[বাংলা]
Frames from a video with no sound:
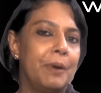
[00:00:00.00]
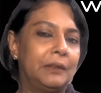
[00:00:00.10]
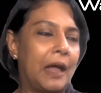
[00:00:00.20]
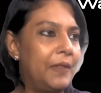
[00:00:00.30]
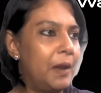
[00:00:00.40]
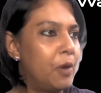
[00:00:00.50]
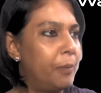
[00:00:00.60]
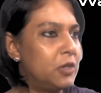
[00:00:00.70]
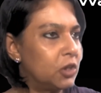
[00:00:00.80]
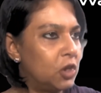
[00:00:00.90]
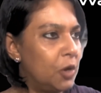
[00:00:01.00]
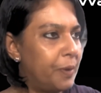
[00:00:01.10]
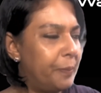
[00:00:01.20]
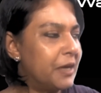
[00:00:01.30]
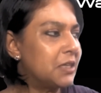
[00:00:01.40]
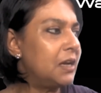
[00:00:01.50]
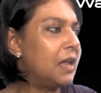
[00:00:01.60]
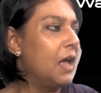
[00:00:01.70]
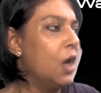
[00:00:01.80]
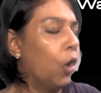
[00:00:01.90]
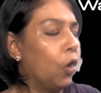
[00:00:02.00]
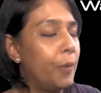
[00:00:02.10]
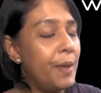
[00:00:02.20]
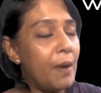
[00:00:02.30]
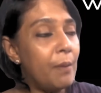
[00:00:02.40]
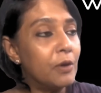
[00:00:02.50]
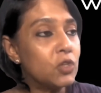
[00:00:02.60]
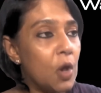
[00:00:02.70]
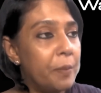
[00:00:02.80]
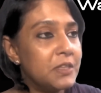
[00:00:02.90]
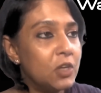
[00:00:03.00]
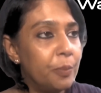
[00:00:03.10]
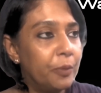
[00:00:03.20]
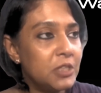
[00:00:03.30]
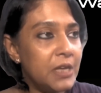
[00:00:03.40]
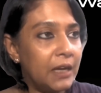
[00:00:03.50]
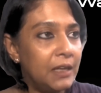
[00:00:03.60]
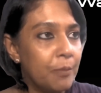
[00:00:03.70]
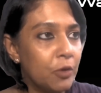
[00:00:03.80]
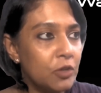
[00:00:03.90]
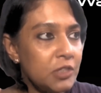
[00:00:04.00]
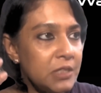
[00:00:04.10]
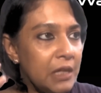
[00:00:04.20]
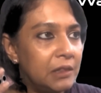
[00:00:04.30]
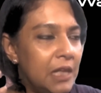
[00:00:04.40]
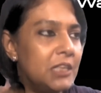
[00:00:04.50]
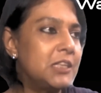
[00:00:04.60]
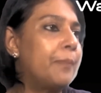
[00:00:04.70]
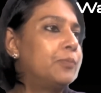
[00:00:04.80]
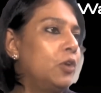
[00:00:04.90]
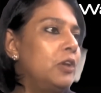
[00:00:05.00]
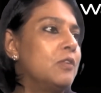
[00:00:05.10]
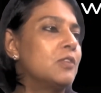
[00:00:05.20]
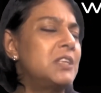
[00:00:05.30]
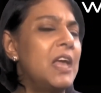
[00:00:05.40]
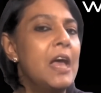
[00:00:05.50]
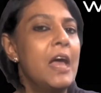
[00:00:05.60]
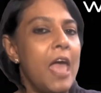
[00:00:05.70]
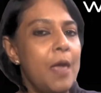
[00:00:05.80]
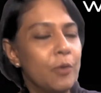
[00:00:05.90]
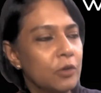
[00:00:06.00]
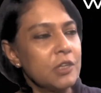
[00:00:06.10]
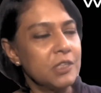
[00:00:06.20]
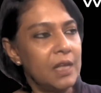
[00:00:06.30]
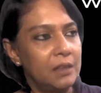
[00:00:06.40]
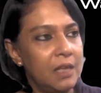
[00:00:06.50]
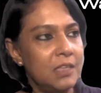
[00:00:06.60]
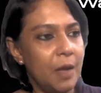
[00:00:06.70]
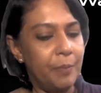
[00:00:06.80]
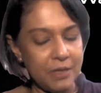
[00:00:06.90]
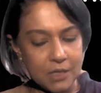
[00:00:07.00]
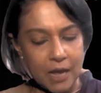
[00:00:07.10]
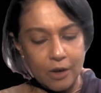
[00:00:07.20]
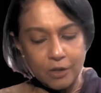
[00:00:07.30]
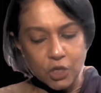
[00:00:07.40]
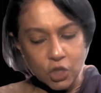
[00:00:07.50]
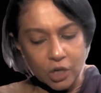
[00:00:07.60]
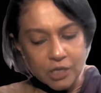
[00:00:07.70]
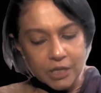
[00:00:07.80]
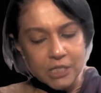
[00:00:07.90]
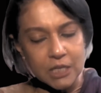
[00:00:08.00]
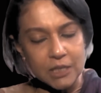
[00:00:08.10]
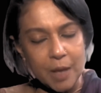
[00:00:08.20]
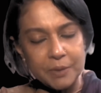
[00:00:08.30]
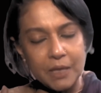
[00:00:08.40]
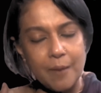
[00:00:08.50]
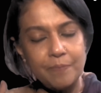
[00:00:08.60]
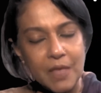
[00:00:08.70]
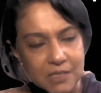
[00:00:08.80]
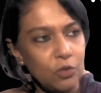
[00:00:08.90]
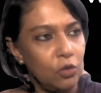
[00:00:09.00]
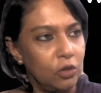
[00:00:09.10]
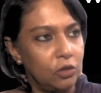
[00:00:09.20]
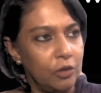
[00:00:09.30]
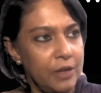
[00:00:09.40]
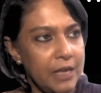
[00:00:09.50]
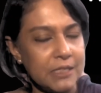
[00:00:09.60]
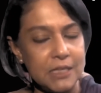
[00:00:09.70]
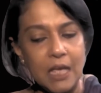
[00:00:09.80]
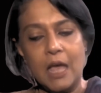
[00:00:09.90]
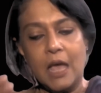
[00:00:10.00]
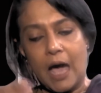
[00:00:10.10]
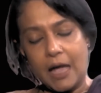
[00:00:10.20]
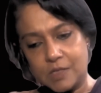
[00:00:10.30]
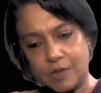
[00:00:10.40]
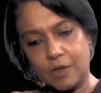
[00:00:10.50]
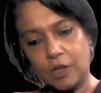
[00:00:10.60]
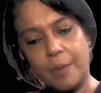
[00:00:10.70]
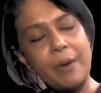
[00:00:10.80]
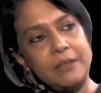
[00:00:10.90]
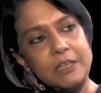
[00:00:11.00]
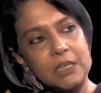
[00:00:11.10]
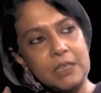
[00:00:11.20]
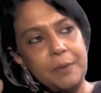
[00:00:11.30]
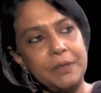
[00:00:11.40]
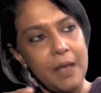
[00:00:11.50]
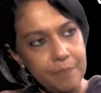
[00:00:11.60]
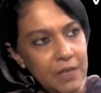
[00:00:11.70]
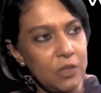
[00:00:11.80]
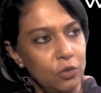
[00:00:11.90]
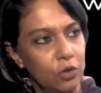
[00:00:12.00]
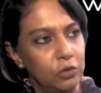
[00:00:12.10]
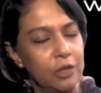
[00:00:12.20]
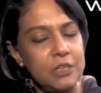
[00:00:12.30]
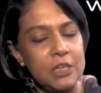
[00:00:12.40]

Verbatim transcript: বা তাদের ভবিষ্যতের উপর প্রেশার না অভিভাবক সমাজের উপর যে একটা মনস্তাত্ত্বিক চাপ তৈরি করছে এই মনস্তাত্ত্বিক চাপের কারণে সরকারের সাথে আমাদের এমনি যে দূরত্ব হয়ে গেছে আইন শৃঙ্খলা বাহিনীর সাথে আমাদের এমনি যে দূরত্ব